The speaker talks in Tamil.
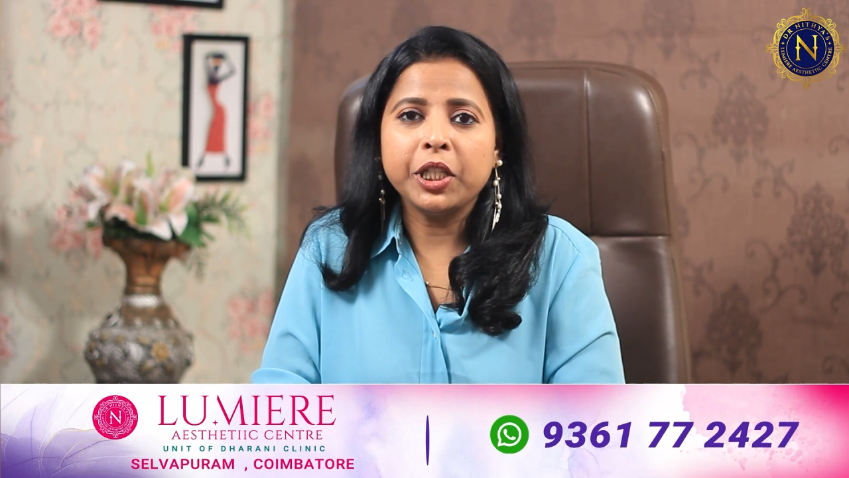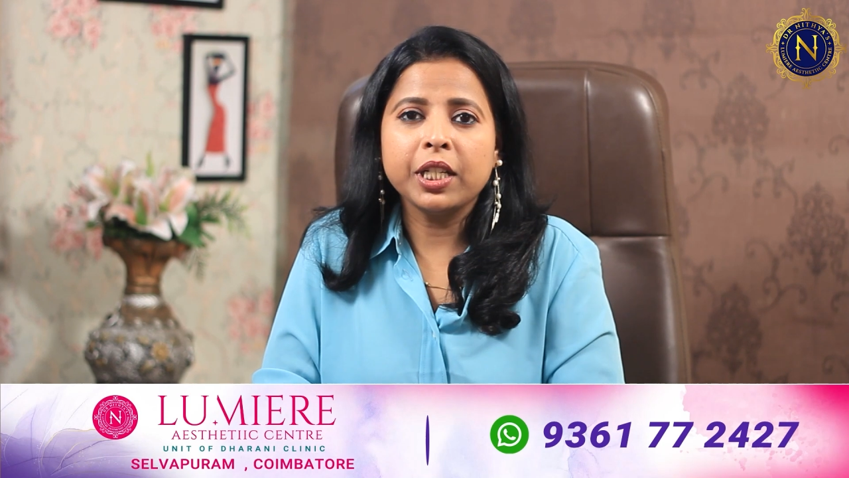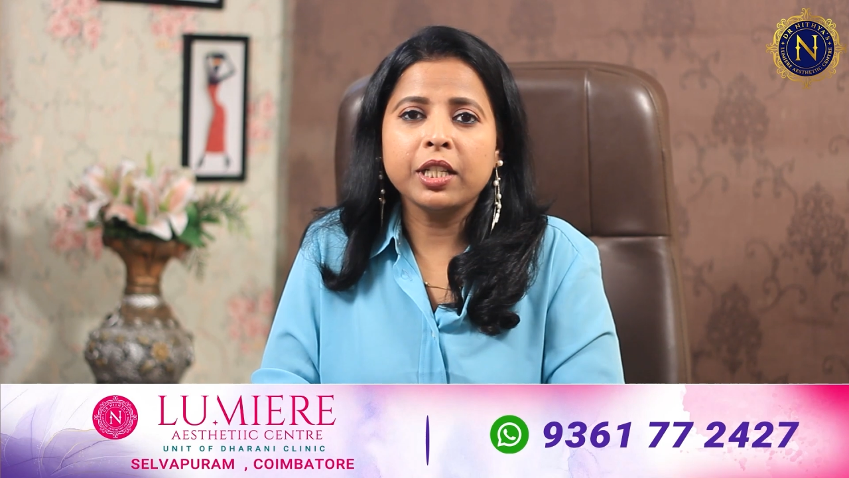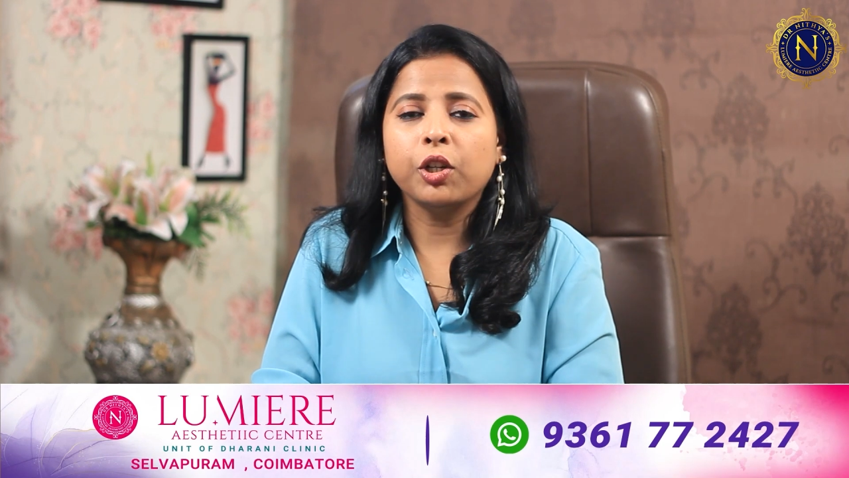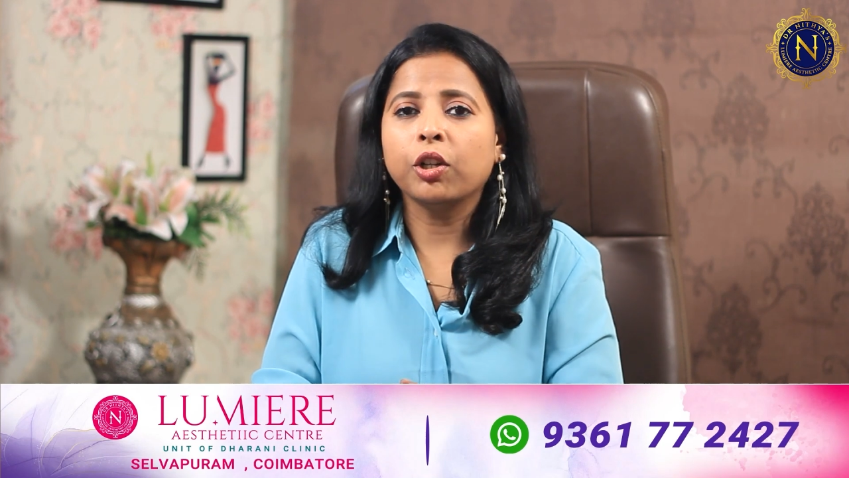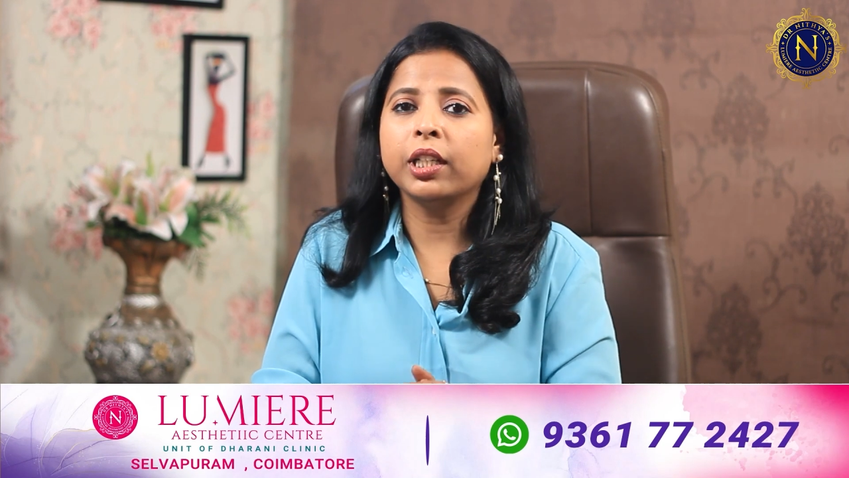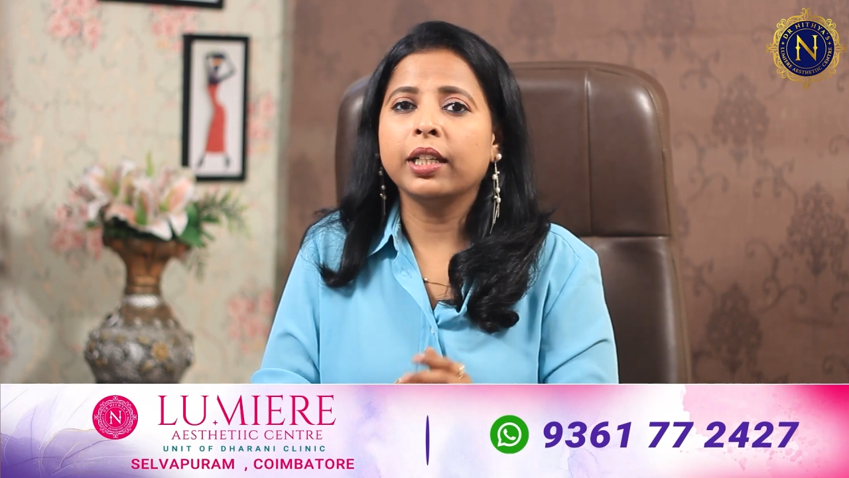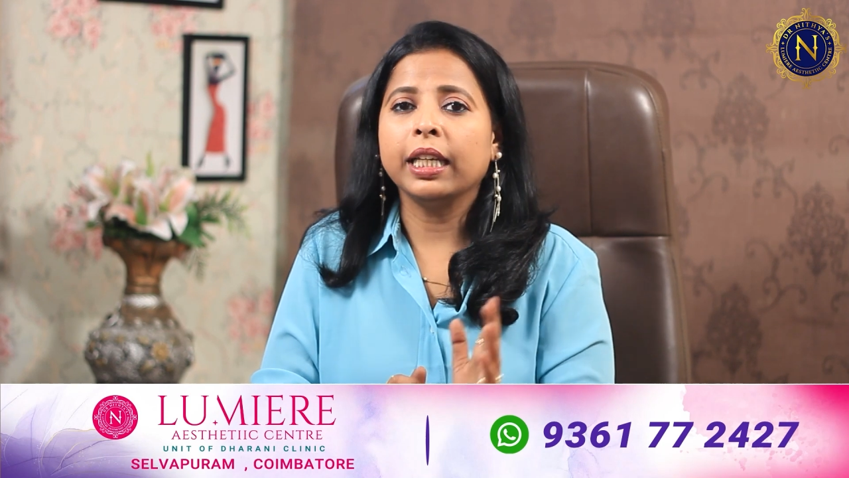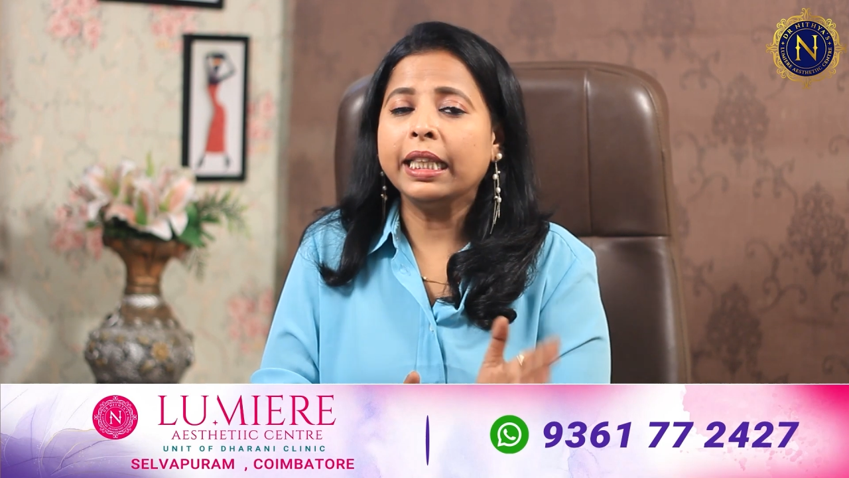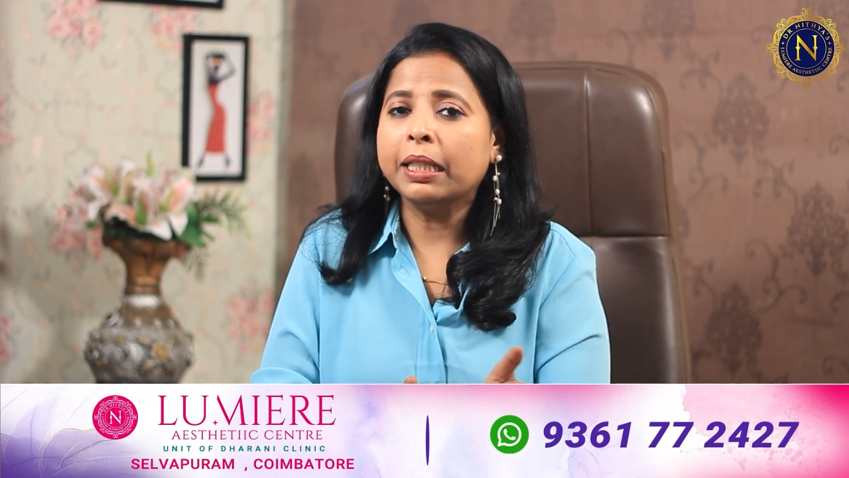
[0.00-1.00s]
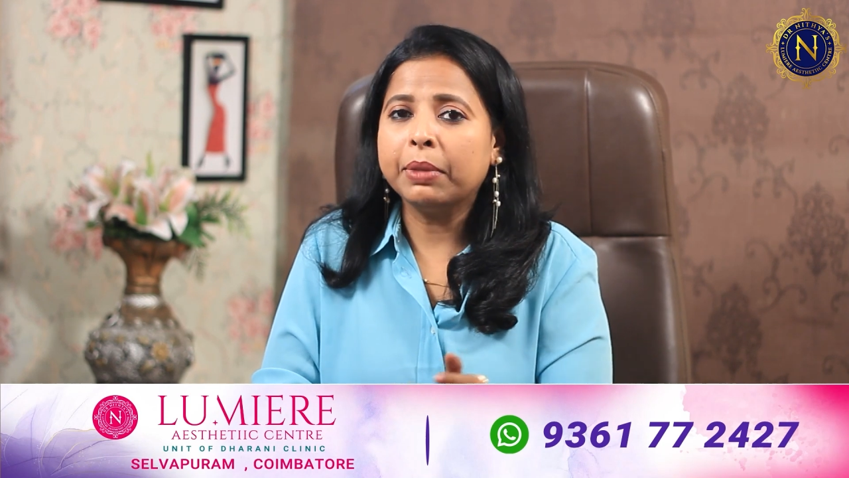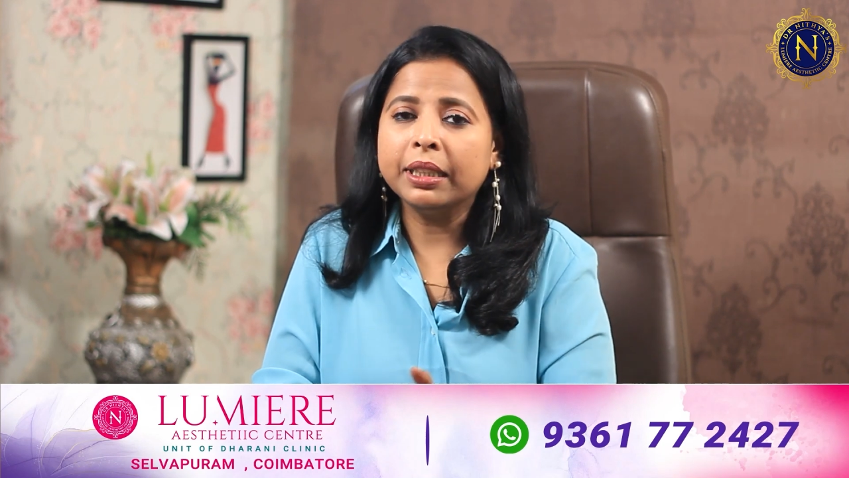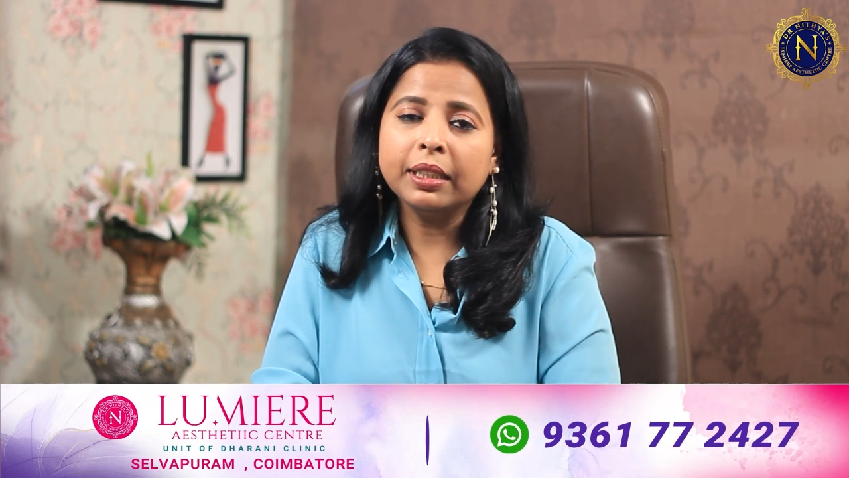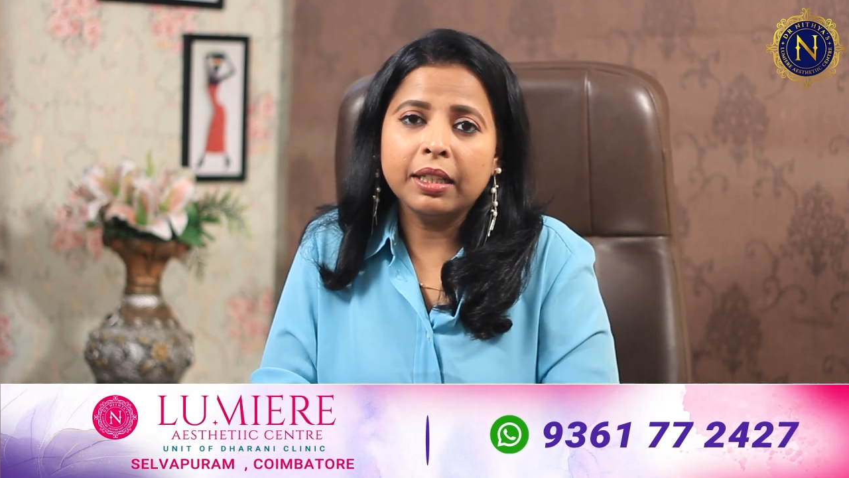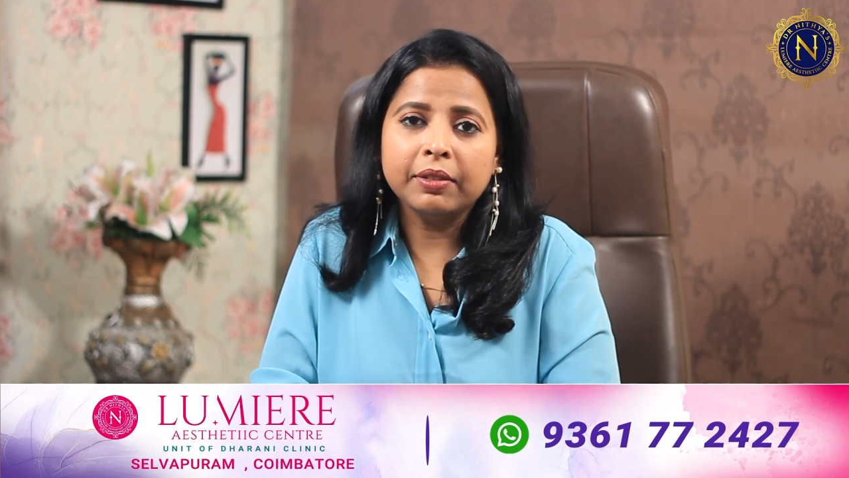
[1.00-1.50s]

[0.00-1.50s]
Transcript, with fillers: பேஷண்ட்ஸ் டாக்டர் இந்த மந்த்